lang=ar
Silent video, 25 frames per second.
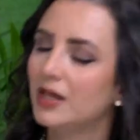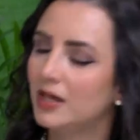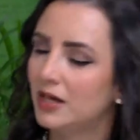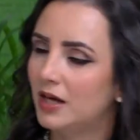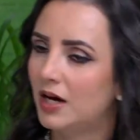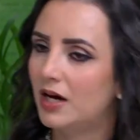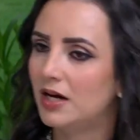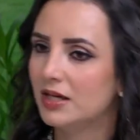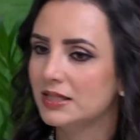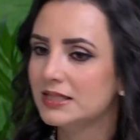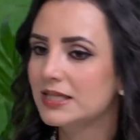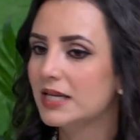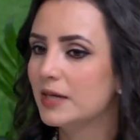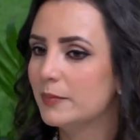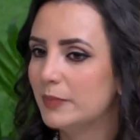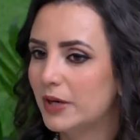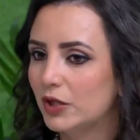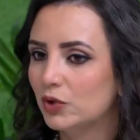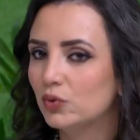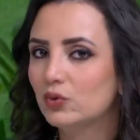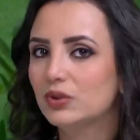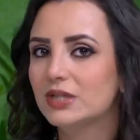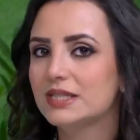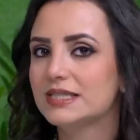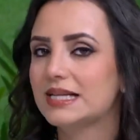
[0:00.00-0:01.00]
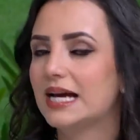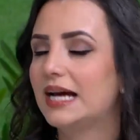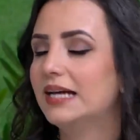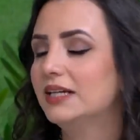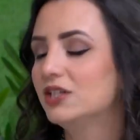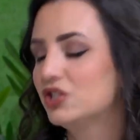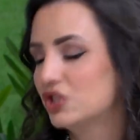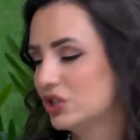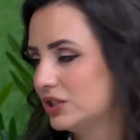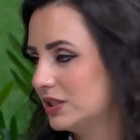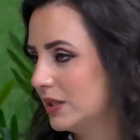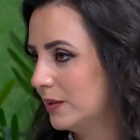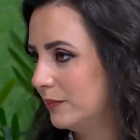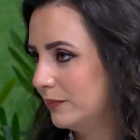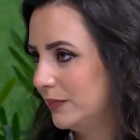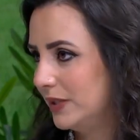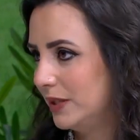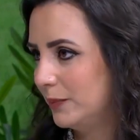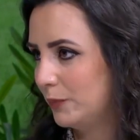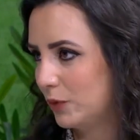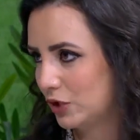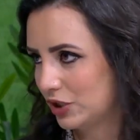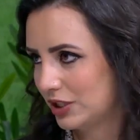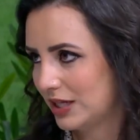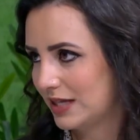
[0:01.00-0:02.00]
اصلا البقدونس عالي جدا
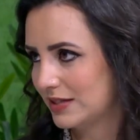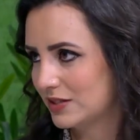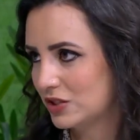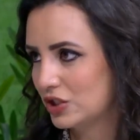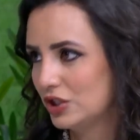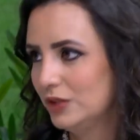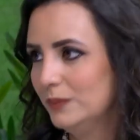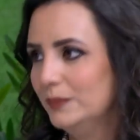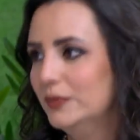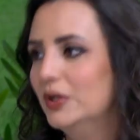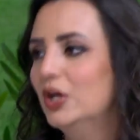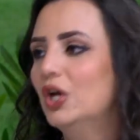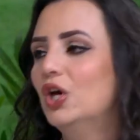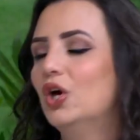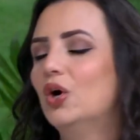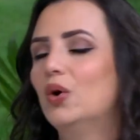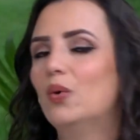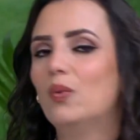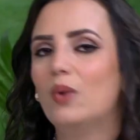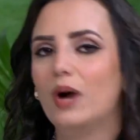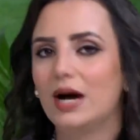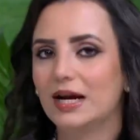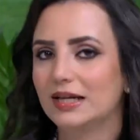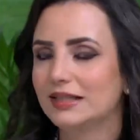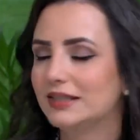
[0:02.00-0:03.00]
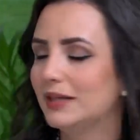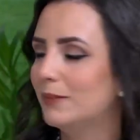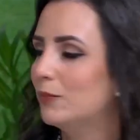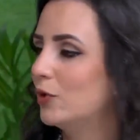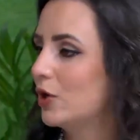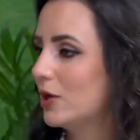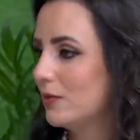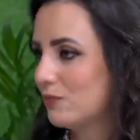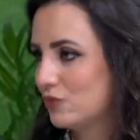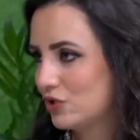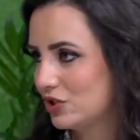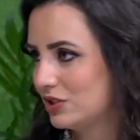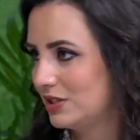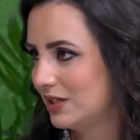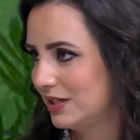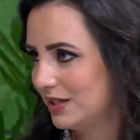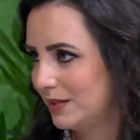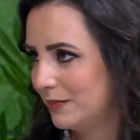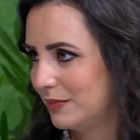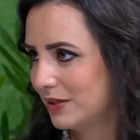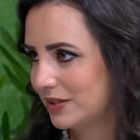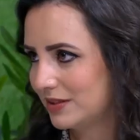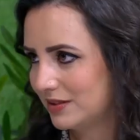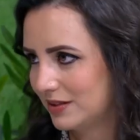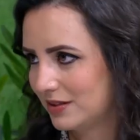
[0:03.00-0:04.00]
بالبوتاسيوم وهذا مهم جدا
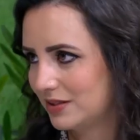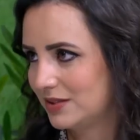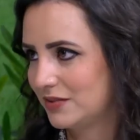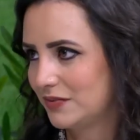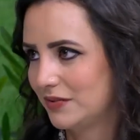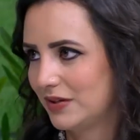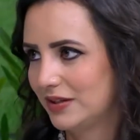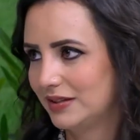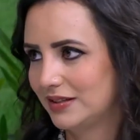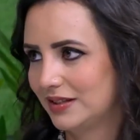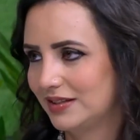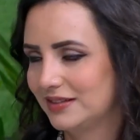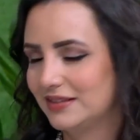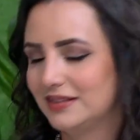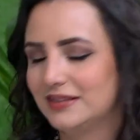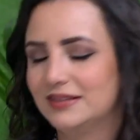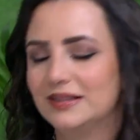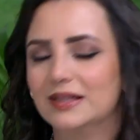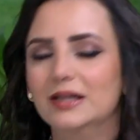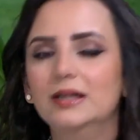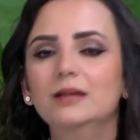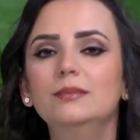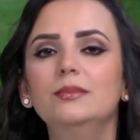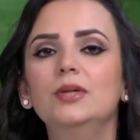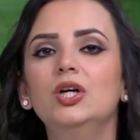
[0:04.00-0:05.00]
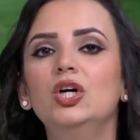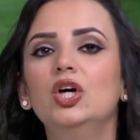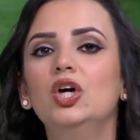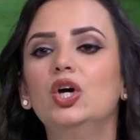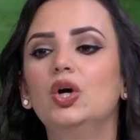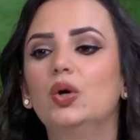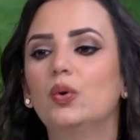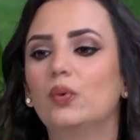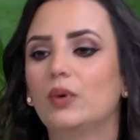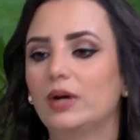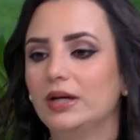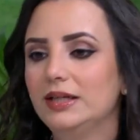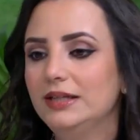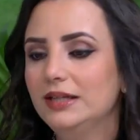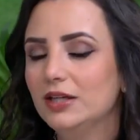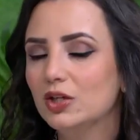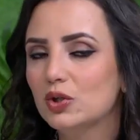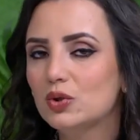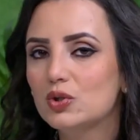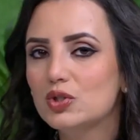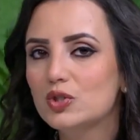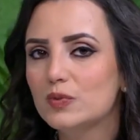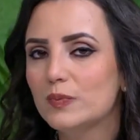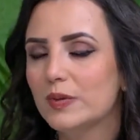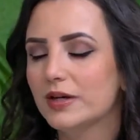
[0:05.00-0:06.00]
لمرضى ارتفاع ضغط الدم وعندنا
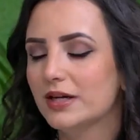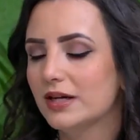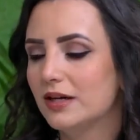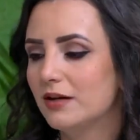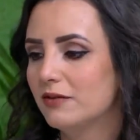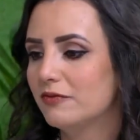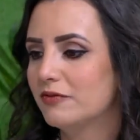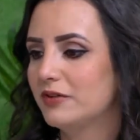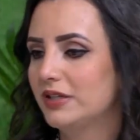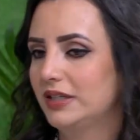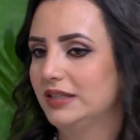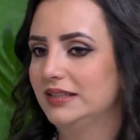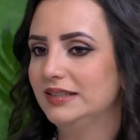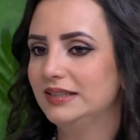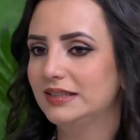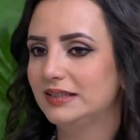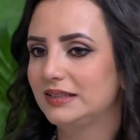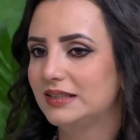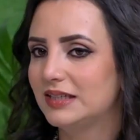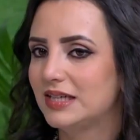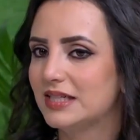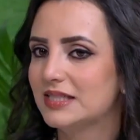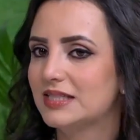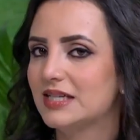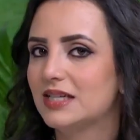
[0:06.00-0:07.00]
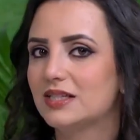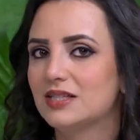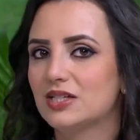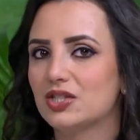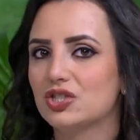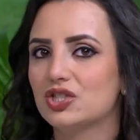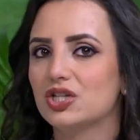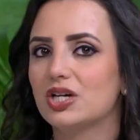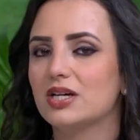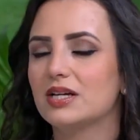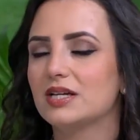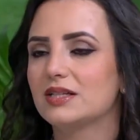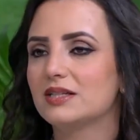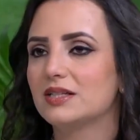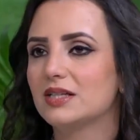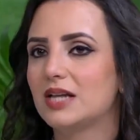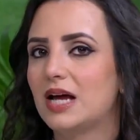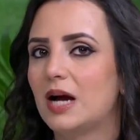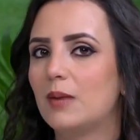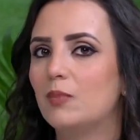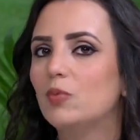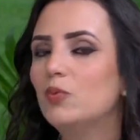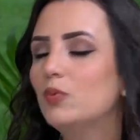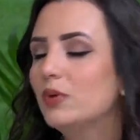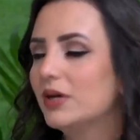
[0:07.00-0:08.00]
الكزبره في عده دراسات اشارت
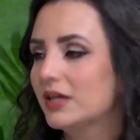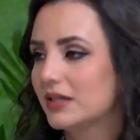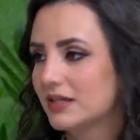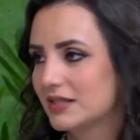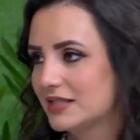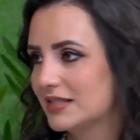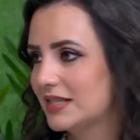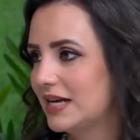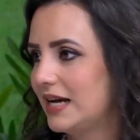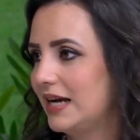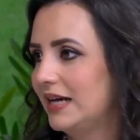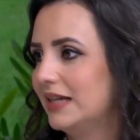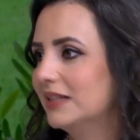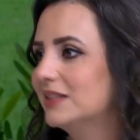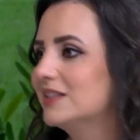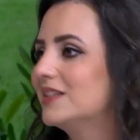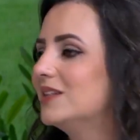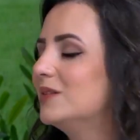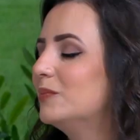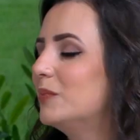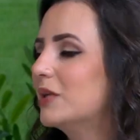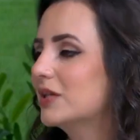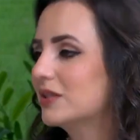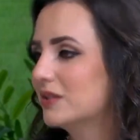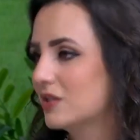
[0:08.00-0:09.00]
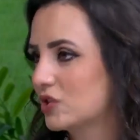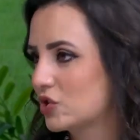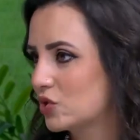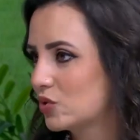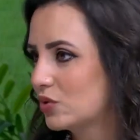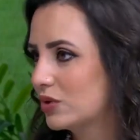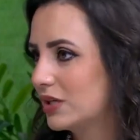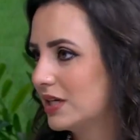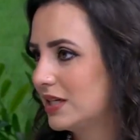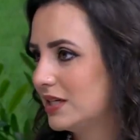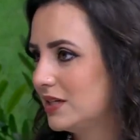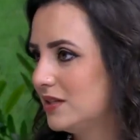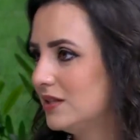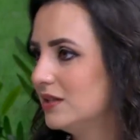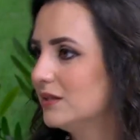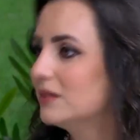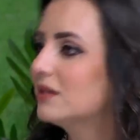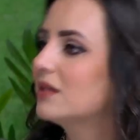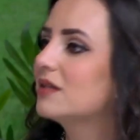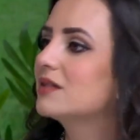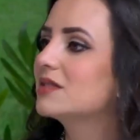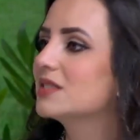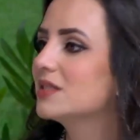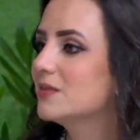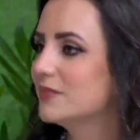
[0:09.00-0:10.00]
انها ممكن تساعد المرضى السكريين
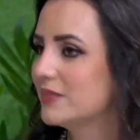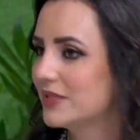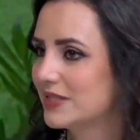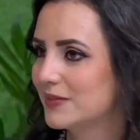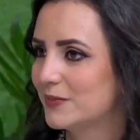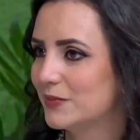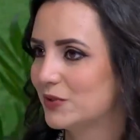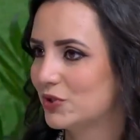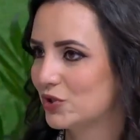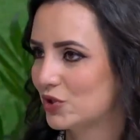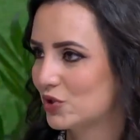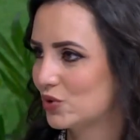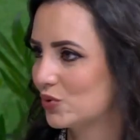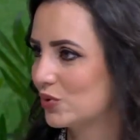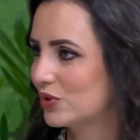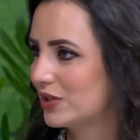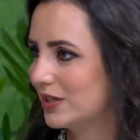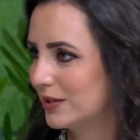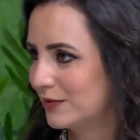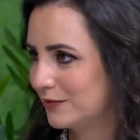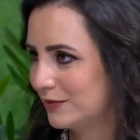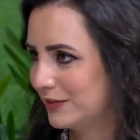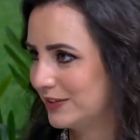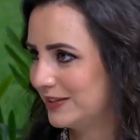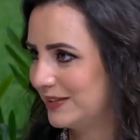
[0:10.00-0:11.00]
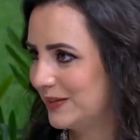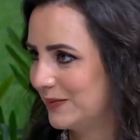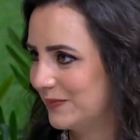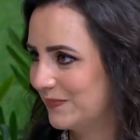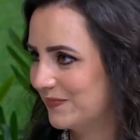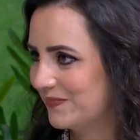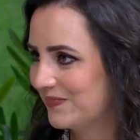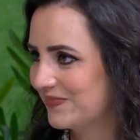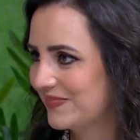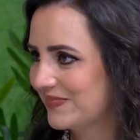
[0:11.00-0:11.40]
تنظيم نسبه السكر في الدم